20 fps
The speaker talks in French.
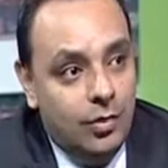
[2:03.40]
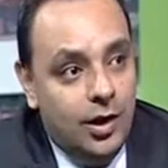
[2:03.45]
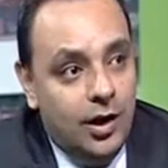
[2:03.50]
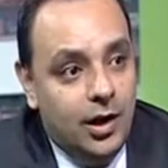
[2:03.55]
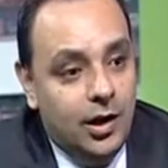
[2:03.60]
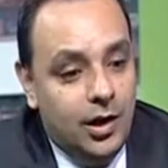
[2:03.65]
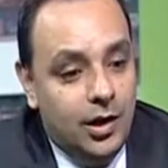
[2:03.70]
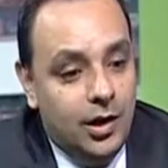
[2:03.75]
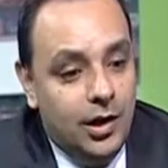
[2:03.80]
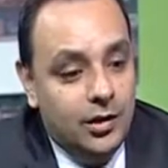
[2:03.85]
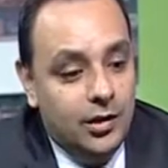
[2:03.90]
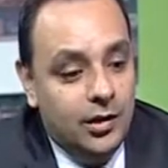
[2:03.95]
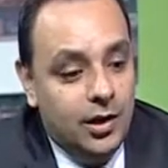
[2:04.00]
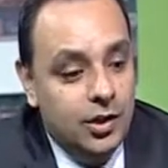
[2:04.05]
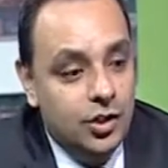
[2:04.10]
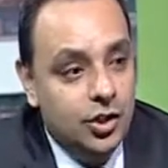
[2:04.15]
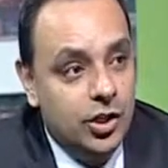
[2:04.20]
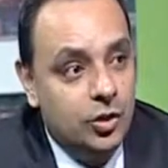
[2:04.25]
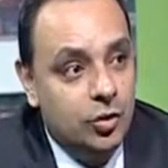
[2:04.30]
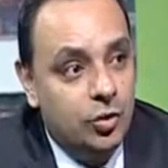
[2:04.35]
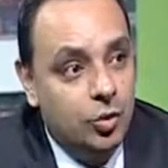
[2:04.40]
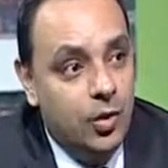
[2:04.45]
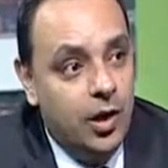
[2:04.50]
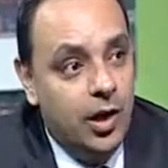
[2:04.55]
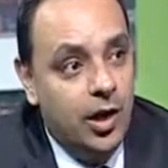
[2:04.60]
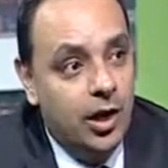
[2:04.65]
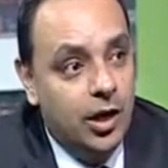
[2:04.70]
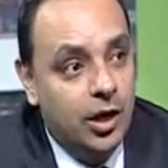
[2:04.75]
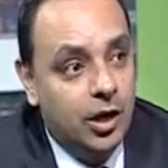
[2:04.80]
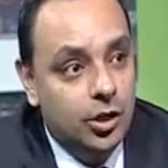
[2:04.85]
avoir une
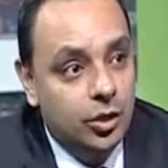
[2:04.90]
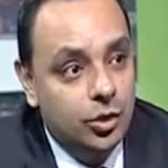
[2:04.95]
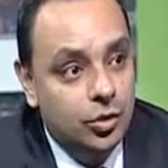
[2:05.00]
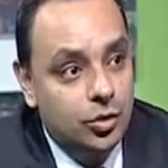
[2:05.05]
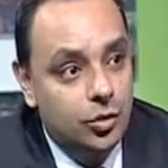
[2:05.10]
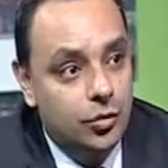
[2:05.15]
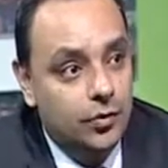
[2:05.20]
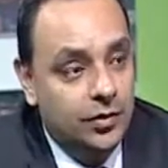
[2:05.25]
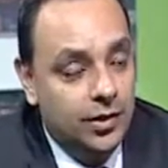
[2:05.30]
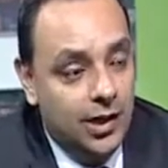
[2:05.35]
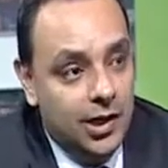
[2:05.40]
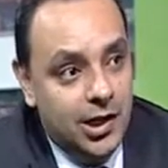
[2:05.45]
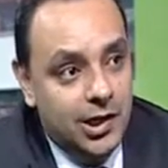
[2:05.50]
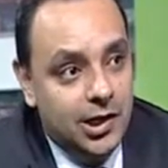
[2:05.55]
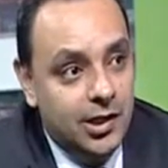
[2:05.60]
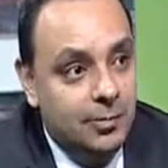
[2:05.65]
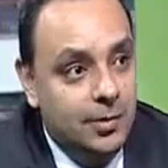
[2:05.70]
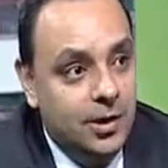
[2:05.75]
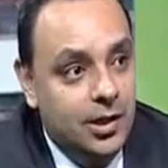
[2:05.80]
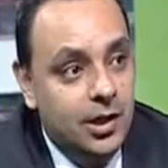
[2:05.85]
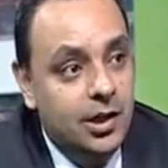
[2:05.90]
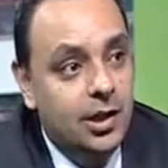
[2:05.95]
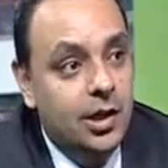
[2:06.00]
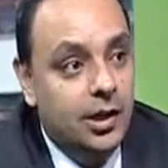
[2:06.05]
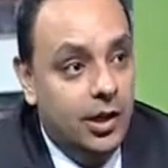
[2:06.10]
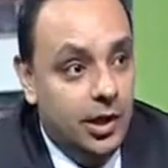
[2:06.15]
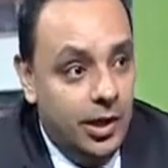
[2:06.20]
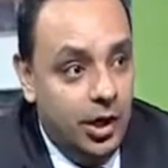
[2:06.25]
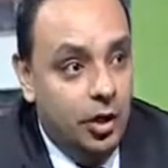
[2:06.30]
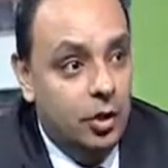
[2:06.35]
trajectoire jusqu'à la
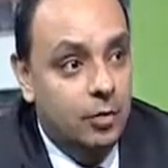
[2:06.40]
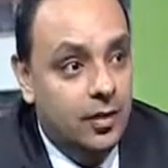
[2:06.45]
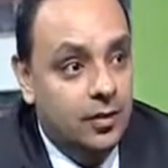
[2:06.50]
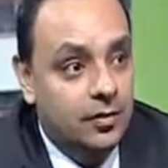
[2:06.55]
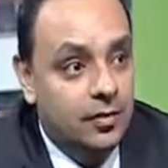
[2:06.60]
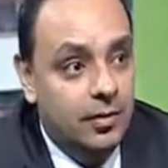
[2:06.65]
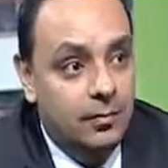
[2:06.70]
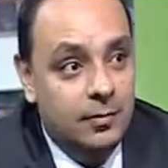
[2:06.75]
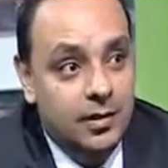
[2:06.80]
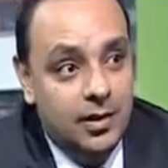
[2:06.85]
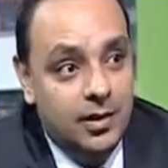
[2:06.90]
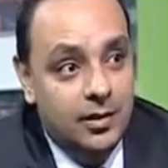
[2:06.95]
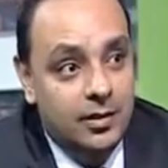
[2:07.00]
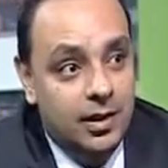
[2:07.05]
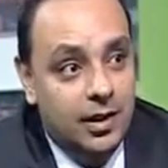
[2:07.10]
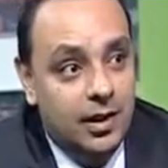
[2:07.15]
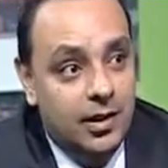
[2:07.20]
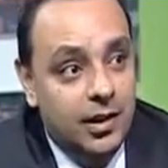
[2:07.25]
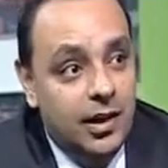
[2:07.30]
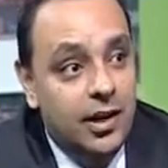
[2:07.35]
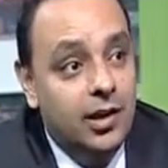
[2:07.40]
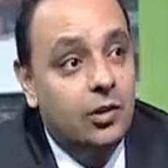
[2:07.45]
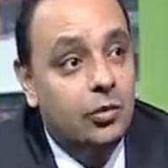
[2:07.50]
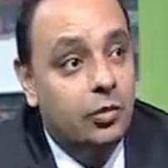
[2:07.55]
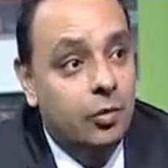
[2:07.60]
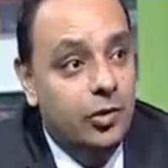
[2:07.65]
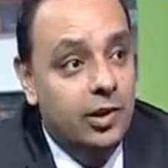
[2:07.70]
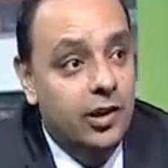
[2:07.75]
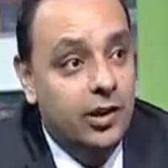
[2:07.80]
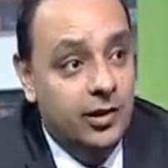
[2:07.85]
Libye et le bassin
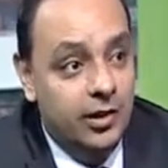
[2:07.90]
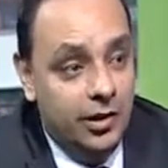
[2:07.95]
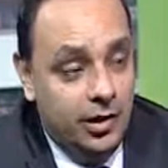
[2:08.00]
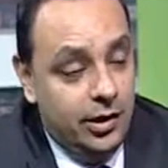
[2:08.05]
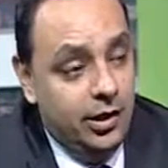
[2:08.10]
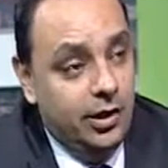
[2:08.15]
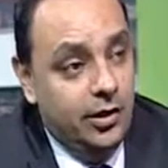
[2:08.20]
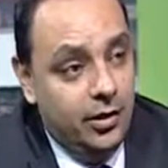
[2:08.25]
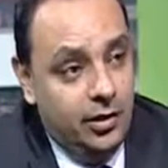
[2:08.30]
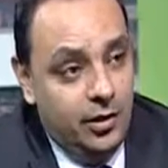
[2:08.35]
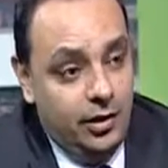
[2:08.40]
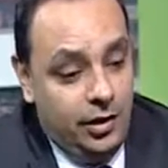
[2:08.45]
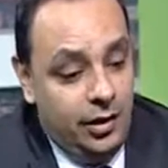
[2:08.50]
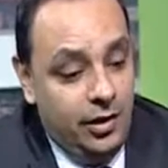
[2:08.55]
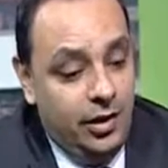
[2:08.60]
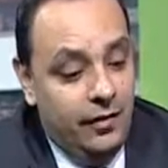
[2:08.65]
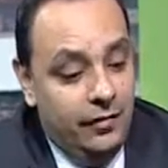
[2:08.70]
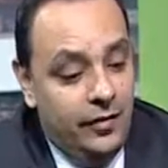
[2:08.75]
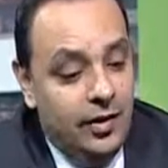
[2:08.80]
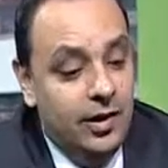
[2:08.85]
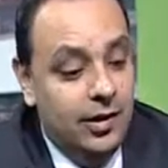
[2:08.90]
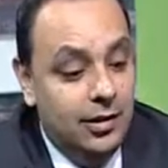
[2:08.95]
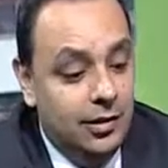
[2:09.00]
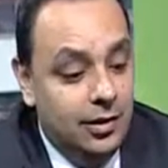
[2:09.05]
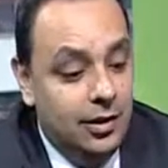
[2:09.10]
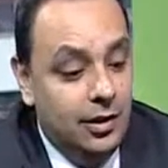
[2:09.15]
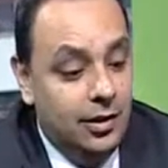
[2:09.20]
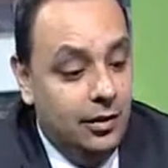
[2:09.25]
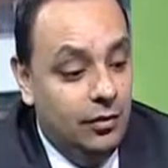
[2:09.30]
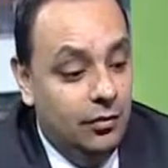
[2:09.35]
méditerranéen où il y
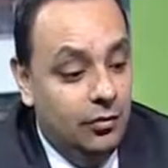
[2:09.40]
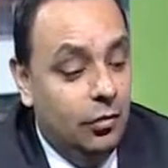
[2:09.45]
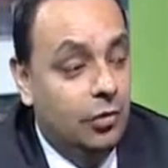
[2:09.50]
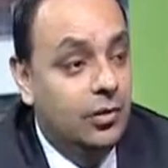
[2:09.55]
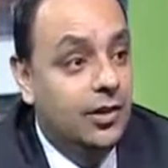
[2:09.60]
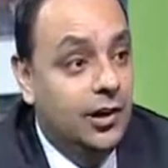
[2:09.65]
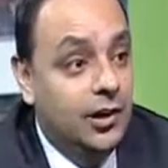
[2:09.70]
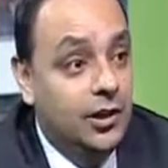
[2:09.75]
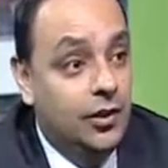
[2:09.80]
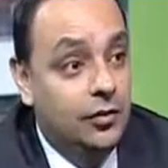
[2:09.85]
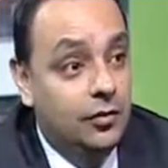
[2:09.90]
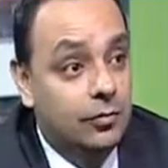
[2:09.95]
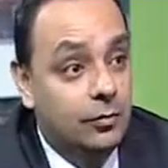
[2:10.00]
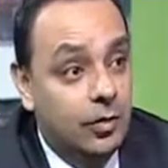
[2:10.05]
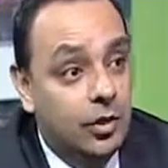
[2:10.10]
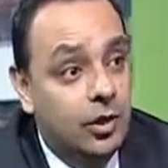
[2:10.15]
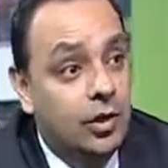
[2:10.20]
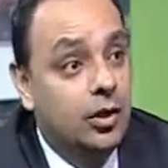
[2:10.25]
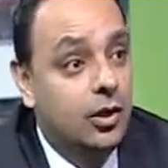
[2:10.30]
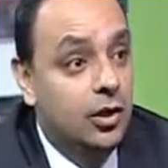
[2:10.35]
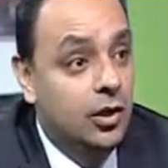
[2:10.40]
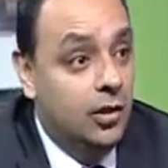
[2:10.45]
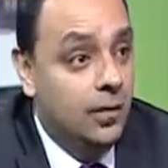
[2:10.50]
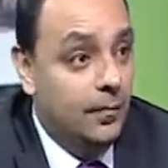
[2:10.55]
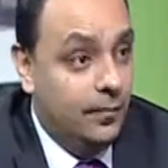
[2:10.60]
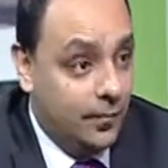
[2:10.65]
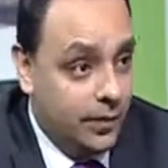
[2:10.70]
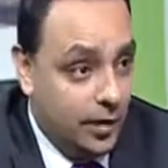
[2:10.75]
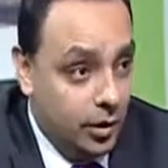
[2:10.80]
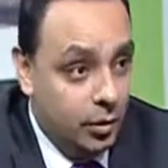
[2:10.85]
avait des organismes
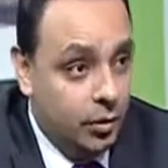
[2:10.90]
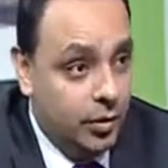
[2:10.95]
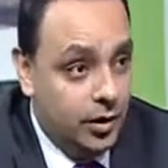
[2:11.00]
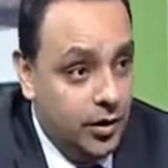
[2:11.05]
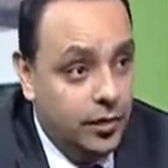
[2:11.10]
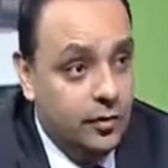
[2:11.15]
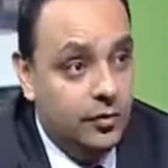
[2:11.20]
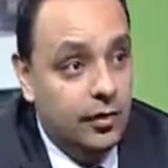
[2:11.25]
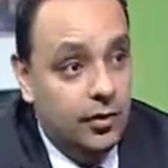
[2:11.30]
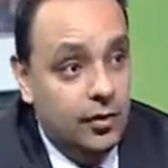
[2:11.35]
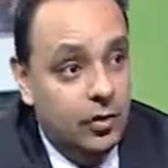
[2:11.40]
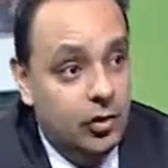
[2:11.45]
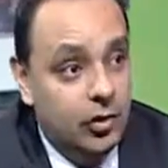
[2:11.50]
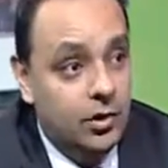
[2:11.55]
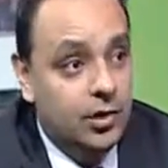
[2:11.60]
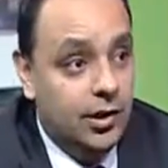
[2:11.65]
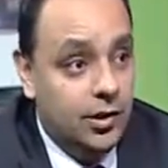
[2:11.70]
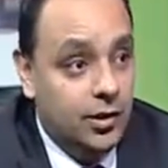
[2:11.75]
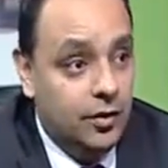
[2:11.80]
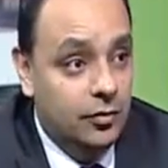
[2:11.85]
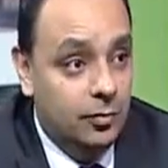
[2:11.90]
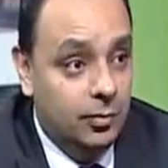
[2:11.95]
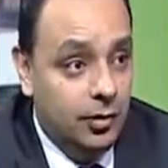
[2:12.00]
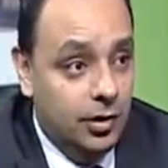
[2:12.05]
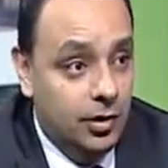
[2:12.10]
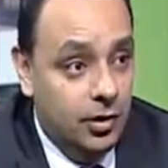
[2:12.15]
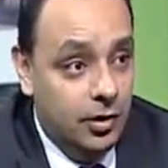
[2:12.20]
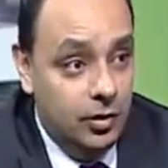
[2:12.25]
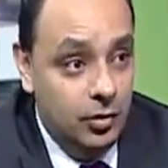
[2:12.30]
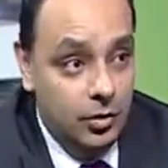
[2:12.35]
terroristes,
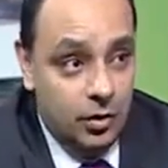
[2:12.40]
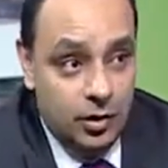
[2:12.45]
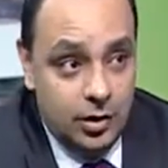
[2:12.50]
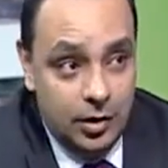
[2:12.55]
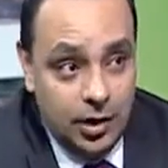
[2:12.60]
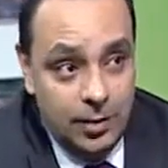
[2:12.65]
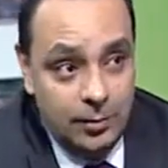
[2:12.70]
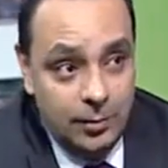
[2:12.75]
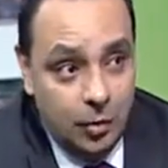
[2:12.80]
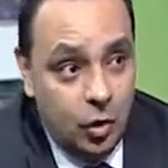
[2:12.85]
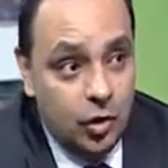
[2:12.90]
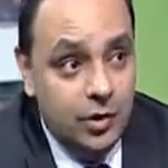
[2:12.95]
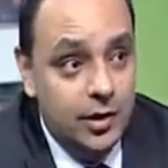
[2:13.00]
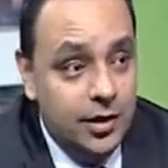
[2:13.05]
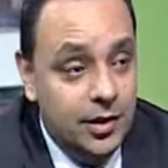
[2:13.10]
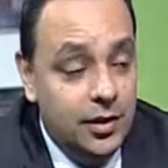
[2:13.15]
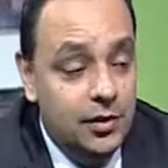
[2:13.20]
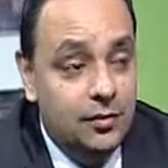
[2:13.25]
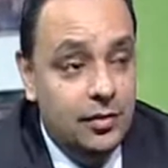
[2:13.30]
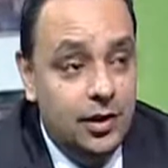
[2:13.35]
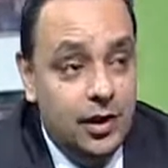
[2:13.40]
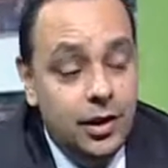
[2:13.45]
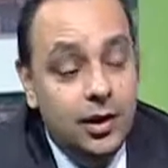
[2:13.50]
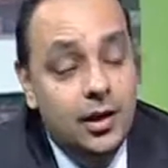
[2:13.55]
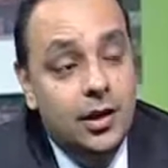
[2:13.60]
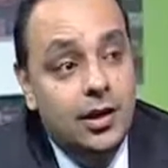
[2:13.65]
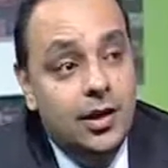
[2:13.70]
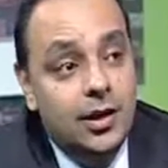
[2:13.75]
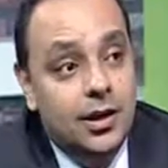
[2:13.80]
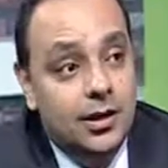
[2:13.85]
organismes de crimes
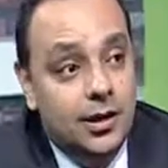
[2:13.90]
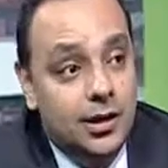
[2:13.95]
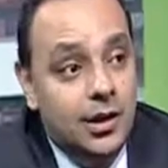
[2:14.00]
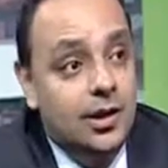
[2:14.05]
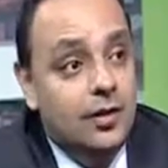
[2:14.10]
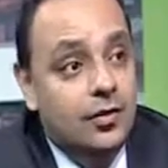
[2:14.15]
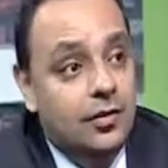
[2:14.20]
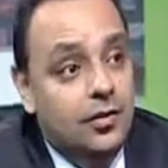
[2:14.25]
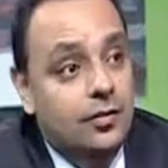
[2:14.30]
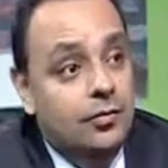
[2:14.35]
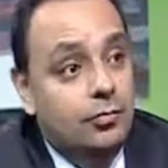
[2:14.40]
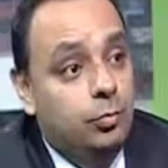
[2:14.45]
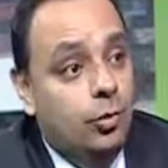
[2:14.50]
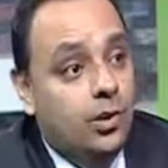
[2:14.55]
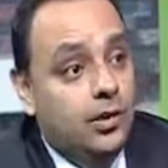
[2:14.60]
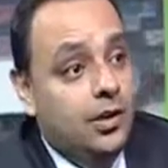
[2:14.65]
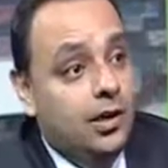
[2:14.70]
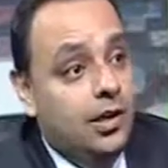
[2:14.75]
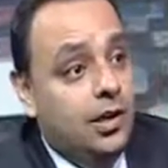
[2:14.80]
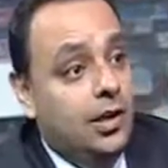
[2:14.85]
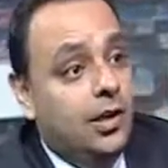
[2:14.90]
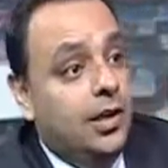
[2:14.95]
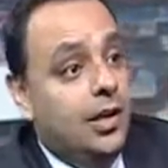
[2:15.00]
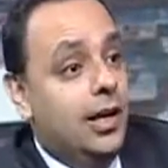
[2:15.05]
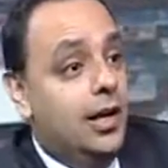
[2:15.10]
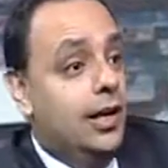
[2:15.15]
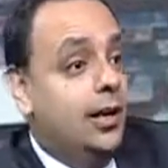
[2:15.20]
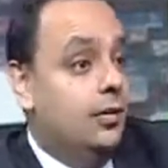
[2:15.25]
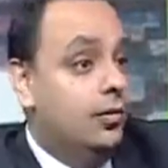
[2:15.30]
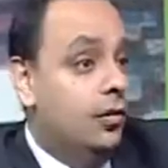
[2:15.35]
organisés, qui les
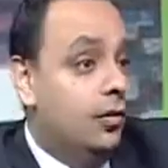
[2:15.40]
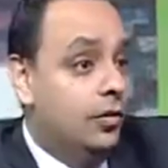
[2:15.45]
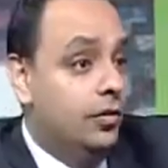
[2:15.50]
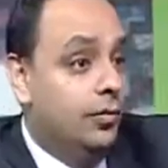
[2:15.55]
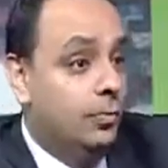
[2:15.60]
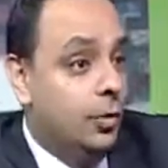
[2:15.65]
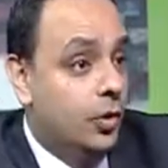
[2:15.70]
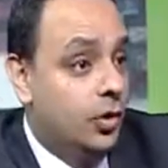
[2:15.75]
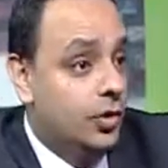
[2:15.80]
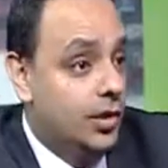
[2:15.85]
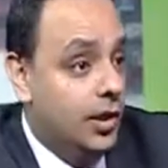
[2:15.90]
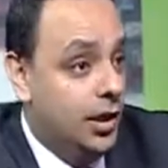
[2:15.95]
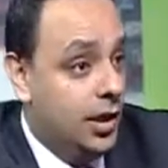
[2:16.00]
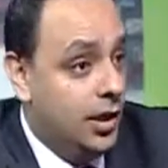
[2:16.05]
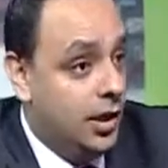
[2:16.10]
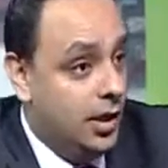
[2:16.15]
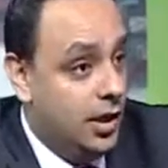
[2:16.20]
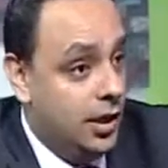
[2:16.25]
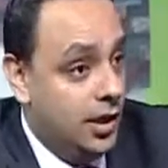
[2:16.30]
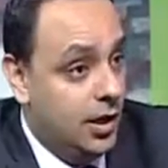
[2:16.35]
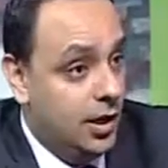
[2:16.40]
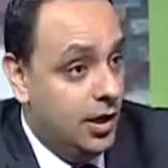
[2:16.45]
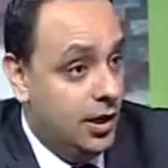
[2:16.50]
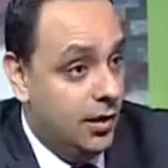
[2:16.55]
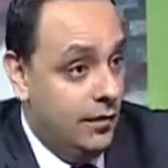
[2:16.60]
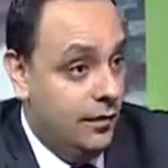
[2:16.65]
exploitaient et les transportaient